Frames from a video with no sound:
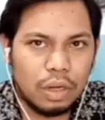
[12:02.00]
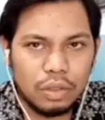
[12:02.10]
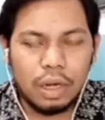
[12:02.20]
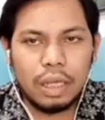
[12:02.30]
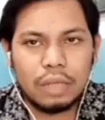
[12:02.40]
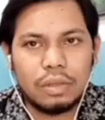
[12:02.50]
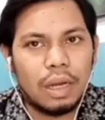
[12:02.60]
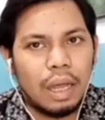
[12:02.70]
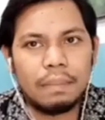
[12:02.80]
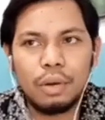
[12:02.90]
saudara Yesus
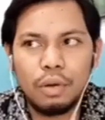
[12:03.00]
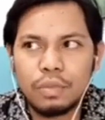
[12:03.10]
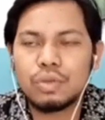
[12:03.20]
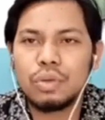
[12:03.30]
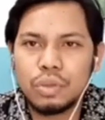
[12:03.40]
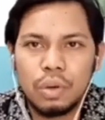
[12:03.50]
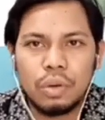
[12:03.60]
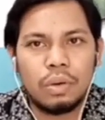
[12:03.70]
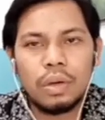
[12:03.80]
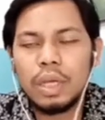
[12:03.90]
yang lain belum
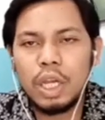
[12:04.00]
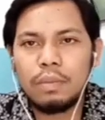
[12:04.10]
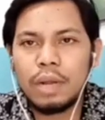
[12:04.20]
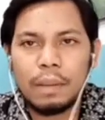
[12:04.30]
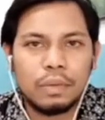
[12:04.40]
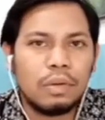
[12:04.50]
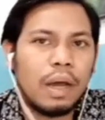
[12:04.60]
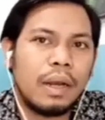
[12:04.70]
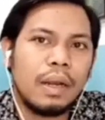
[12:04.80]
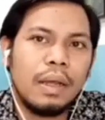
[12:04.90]
sungguh-sungguh hidup dalam
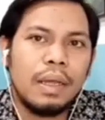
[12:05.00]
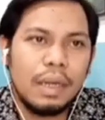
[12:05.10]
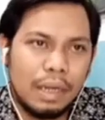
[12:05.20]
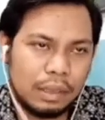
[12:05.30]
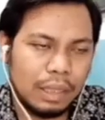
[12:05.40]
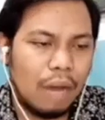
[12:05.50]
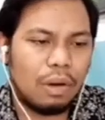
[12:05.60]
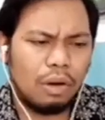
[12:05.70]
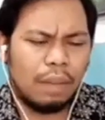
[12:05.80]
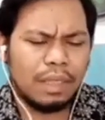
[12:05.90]
Tuhan. Dia
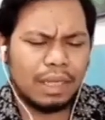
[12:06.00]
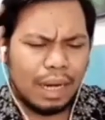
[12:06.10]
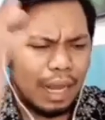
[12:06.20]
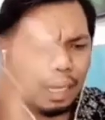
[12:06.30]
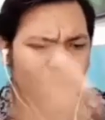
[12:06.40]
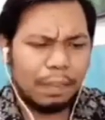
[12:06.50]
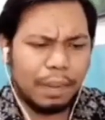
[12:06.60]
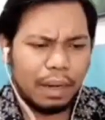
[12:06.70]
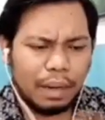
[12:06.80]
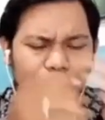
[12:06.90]
tahu kalau dia menyerahkan
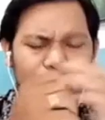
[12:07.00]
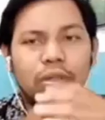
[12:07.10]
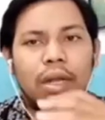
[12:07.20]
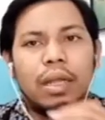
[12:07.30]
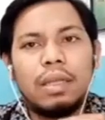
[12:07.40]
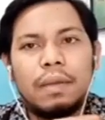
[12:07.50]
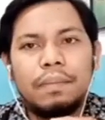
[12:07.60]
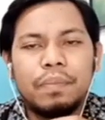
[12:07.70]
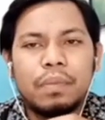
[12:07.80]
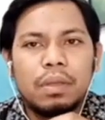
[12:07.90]
kepada
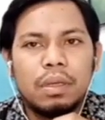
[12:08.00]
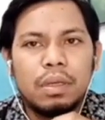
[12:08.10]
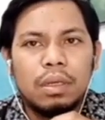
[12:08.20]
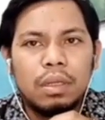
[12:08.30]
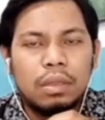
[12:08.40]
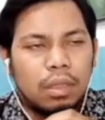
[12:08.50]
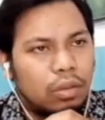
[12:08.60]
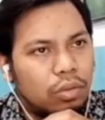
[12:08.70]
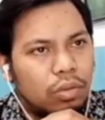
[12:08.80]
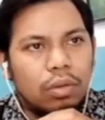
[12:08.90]
saudara-saudaranya,
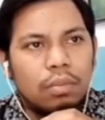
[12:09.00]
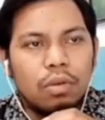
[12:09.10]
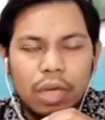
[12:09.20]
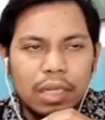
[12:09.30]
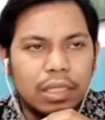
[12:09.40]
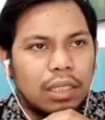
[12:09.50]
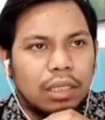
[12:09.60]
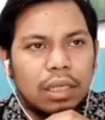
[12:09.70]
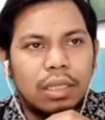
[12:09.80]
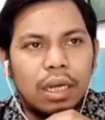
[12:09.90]
tentu mungkin
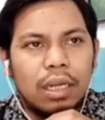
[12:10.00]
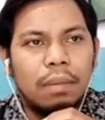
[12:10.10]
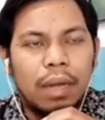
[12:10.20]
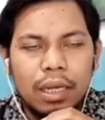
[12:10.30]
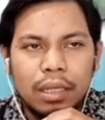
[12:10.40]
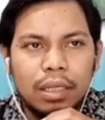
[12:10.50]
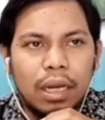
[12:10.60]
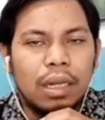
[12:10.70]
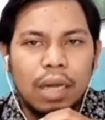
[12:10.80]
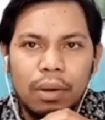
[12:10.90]
saja terjadi Maria
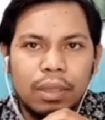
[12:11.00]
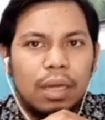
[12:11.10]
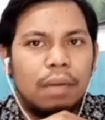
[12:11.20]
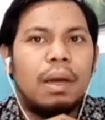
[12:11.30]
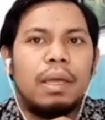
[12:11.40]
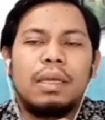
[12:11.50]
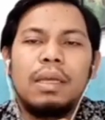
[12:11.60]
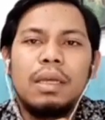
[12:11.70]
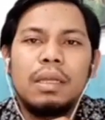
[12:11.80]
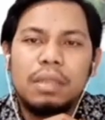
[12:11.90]
tidak dirawat dengan baik,
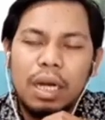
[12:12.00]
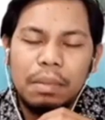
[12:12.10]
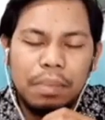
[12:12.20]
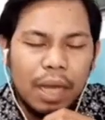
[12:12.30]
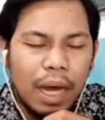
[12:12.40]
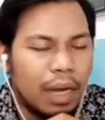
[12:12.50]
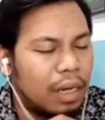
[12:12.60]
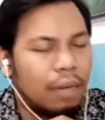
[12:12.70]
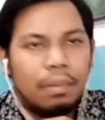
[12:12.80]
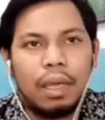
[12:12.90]
tidak
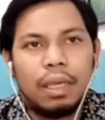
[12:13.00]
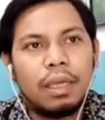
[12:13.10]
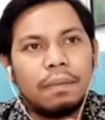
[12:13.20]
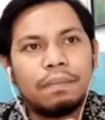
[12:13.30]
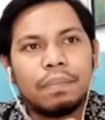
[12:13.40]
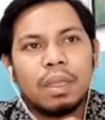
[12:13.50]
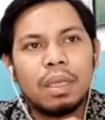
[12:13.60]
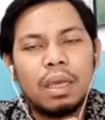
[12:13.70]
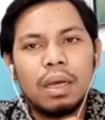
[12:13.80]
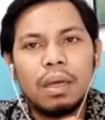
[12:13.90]
dipelihara dengan baik,
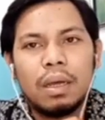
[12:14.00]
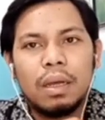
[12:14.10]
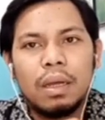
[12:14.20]
ya.